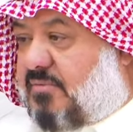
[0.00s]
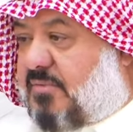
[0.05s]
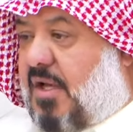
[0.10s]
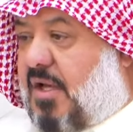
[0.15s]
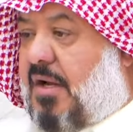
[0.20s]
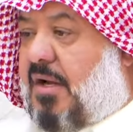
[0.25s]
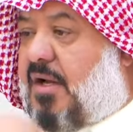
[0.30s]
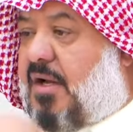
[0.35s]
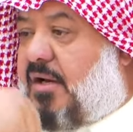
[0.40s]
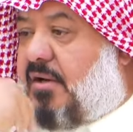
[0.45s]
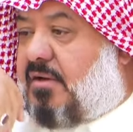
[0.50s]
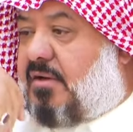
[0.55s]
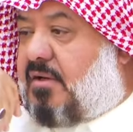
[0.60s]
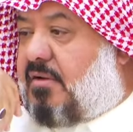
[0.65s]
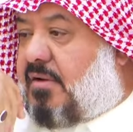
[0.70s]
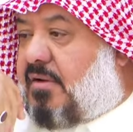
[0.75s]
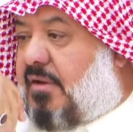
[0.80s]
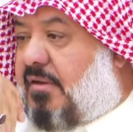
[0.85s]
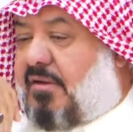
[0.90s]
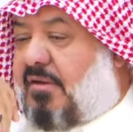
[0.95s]
كلا
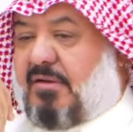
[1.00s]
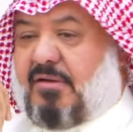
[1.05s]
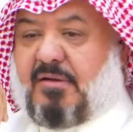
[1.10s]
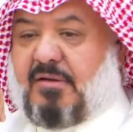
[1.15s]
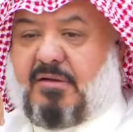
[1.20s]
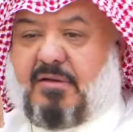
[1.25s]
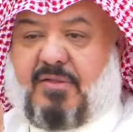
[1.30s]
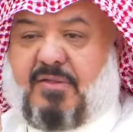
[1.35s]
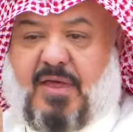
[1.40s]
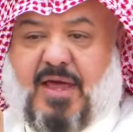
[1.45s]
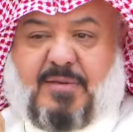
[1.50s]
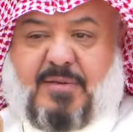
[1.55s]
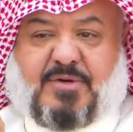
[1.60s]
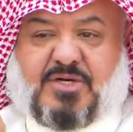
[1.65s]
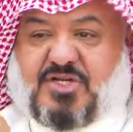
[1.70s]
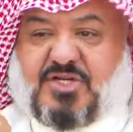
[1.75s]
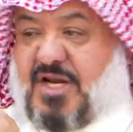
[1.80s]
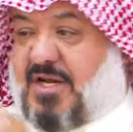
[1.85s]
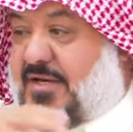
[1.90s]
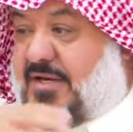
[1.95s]
آه، ضارب
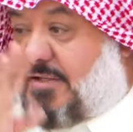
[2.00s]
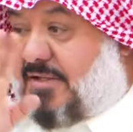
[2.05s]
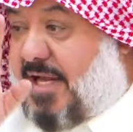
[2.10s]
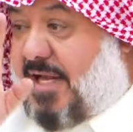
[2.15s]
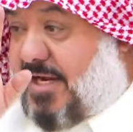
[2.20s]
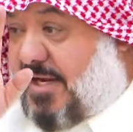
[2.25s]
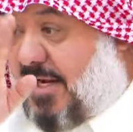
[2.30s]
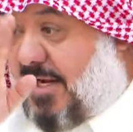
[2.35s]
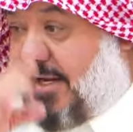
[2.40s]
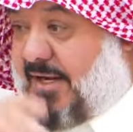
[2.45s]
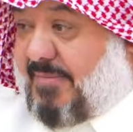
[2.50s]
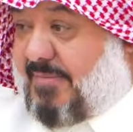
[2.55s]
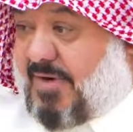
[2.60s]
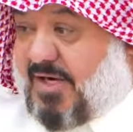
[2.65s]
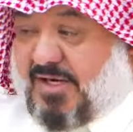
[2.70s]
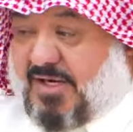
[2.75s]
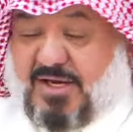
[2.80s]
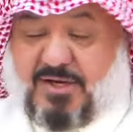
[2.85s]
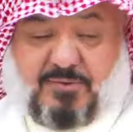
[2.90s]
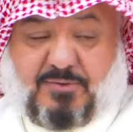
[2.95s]
شنه دنه على ما
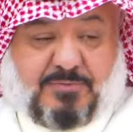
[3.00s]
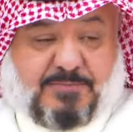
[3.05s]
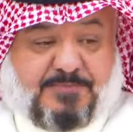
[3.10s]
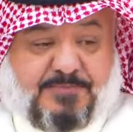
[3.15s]
قالوا